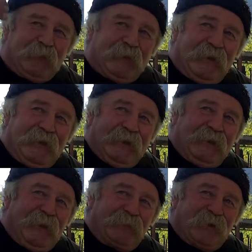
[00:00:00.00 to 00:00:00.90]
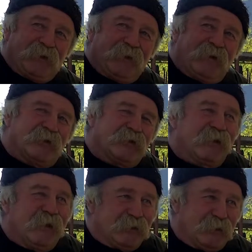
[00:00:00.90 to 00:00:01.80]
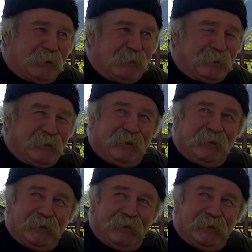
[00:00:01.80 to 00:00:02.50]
Te, amcasının karşı karşı tarafta